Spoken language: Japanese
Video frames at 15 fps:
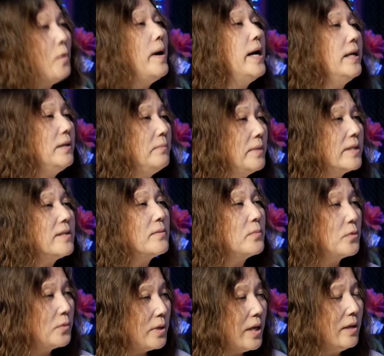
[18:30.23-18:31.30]
ありますも
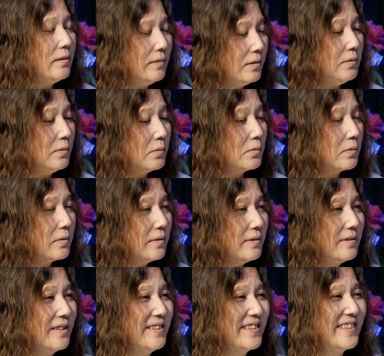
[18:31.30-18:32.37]
んね、ね、うん
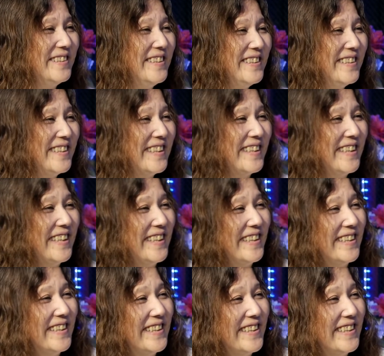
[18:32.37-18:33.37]
よん号炊きが